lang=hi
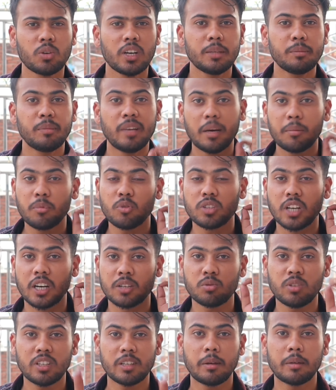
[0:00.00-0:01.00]
क्या मैं आपको
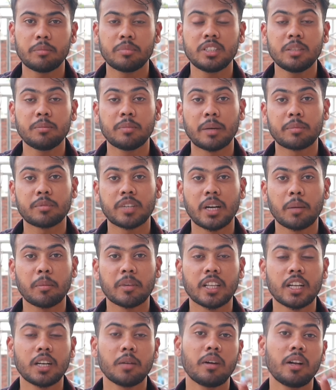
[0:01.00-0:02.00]
धांसू एक वेबसाइट
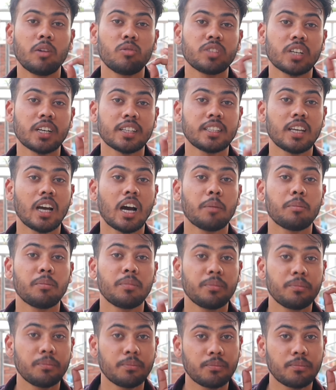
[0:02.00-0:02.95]
बताने वाला हूँ जहाँ से आप